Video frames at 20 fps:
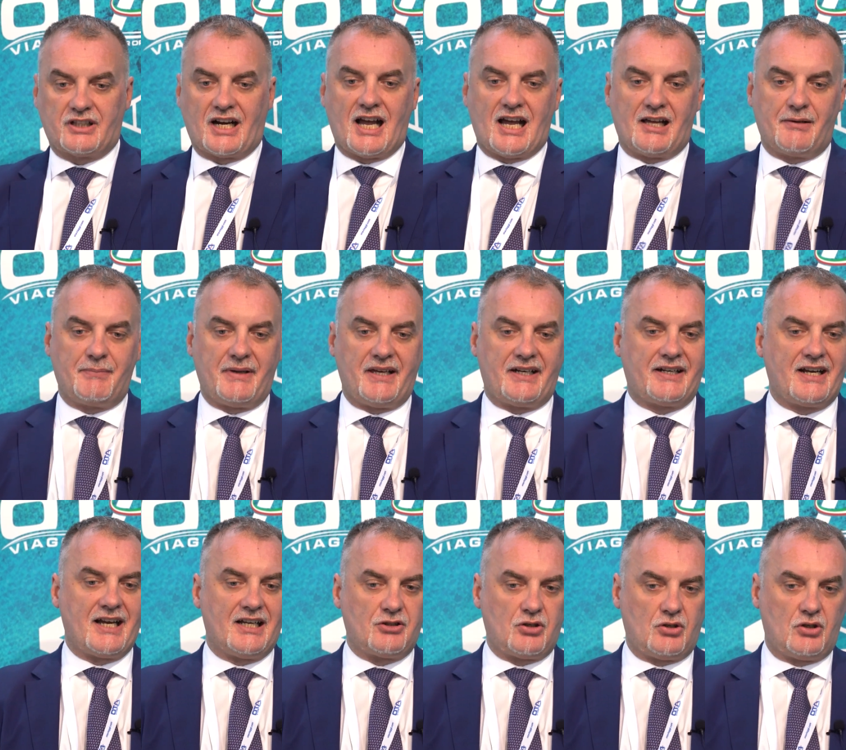tra
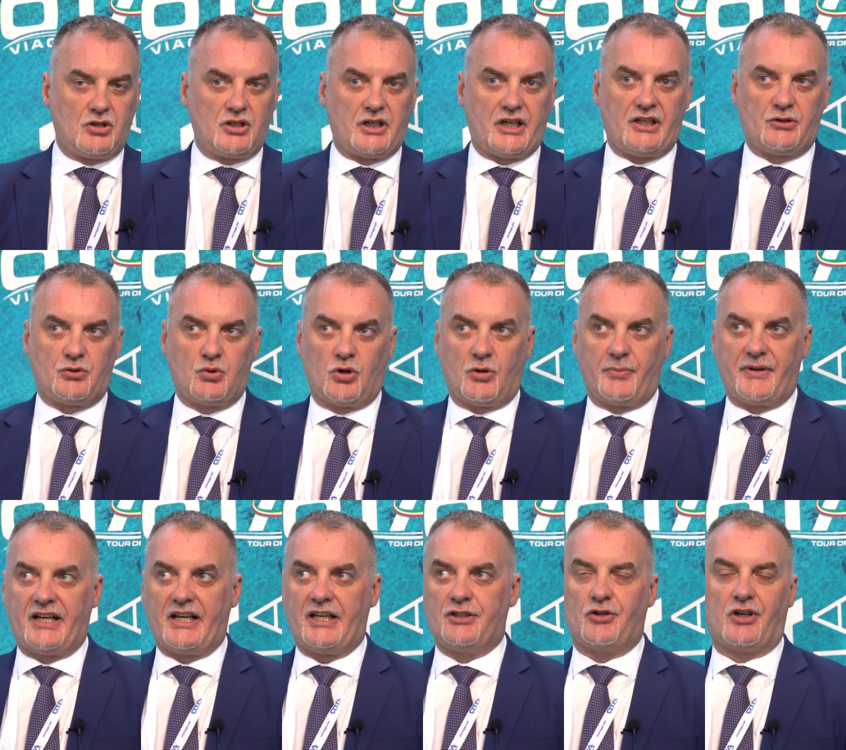albergatore, tour
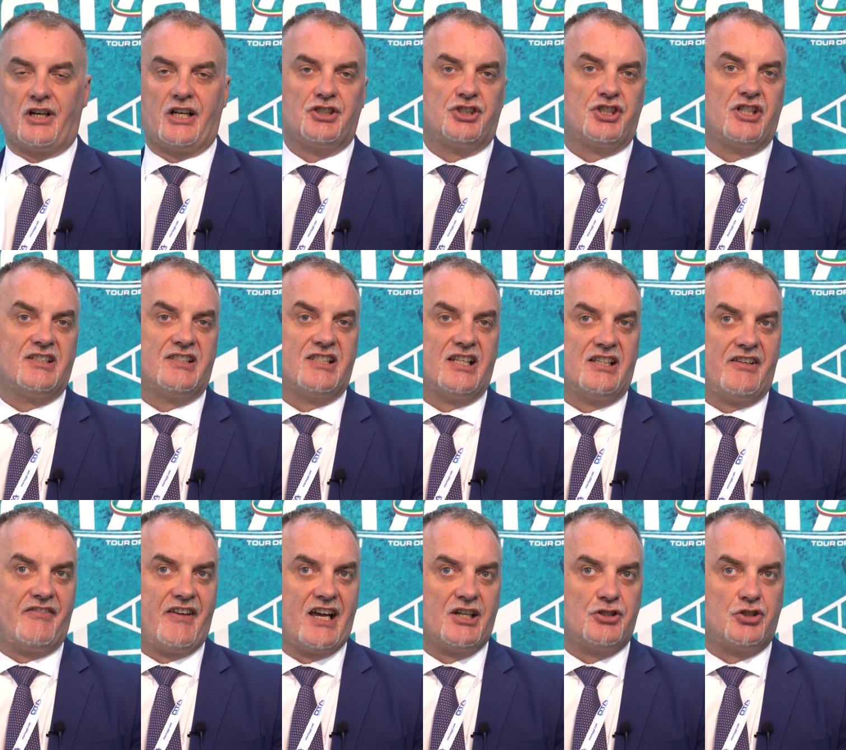operator, agenzie
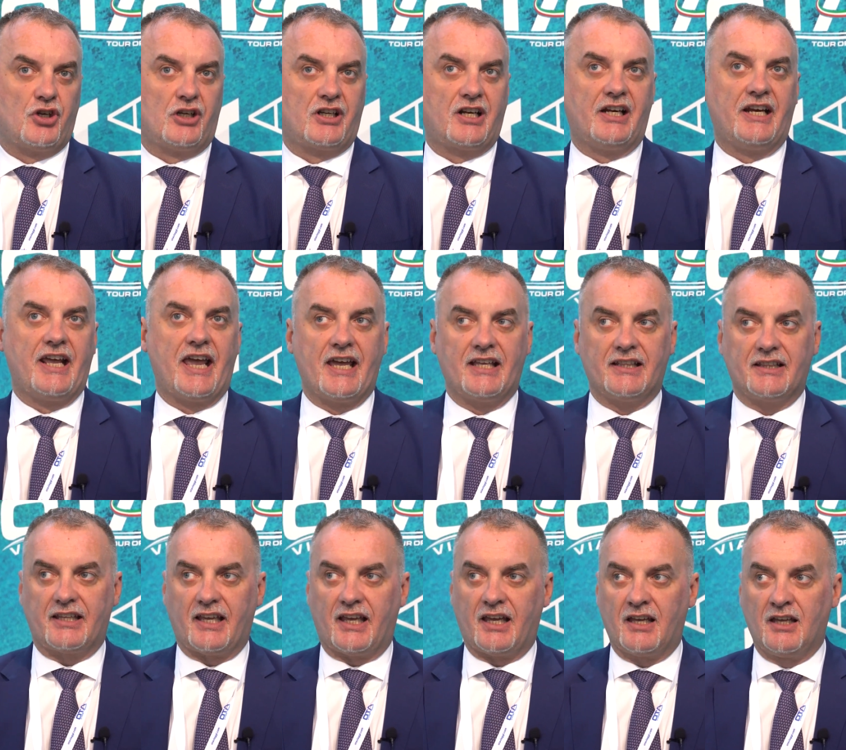di viaggio e
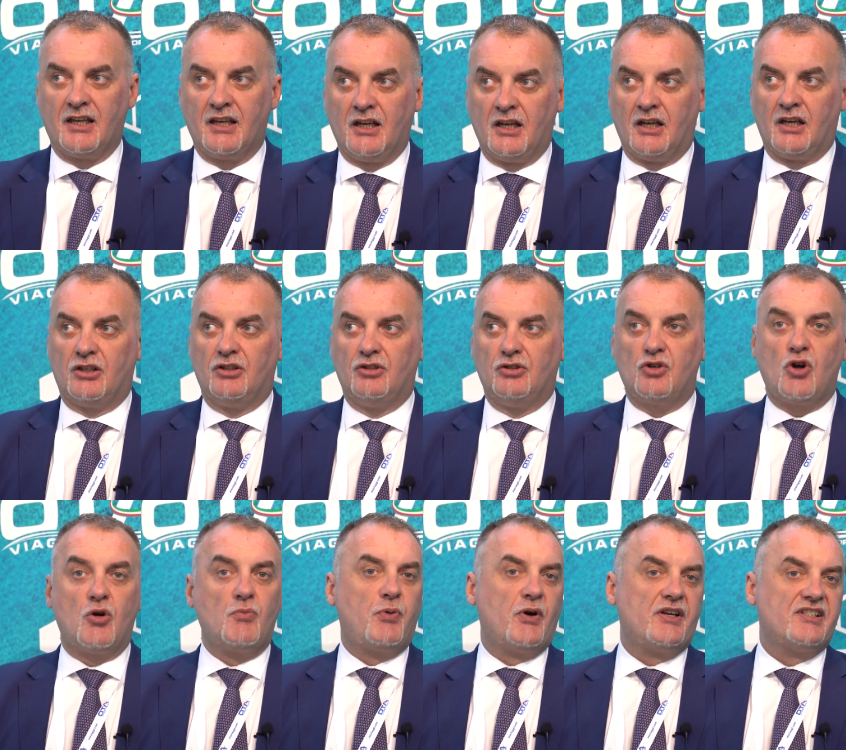cliente.
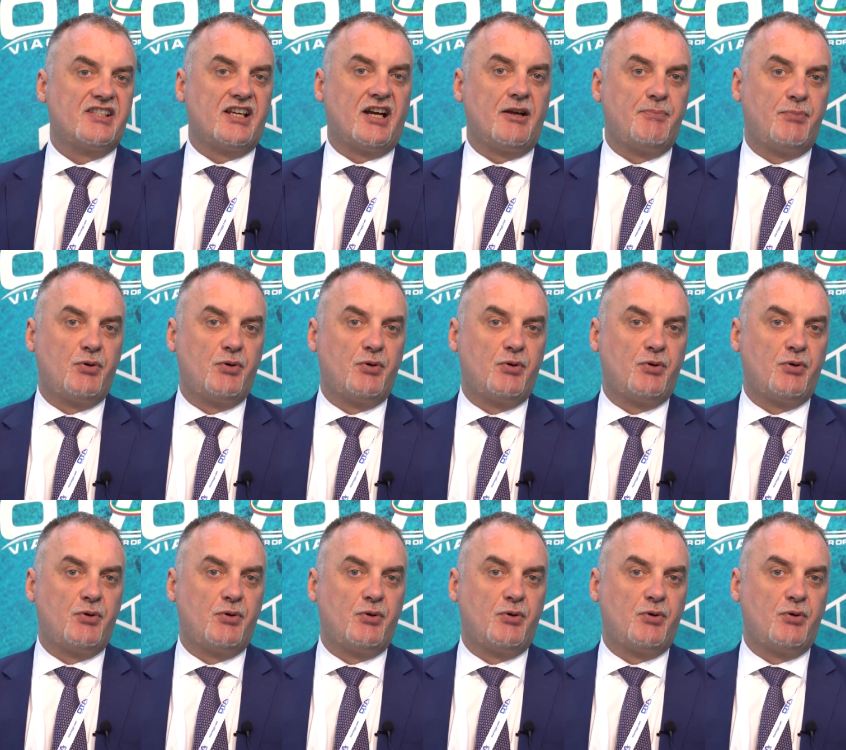Non può essere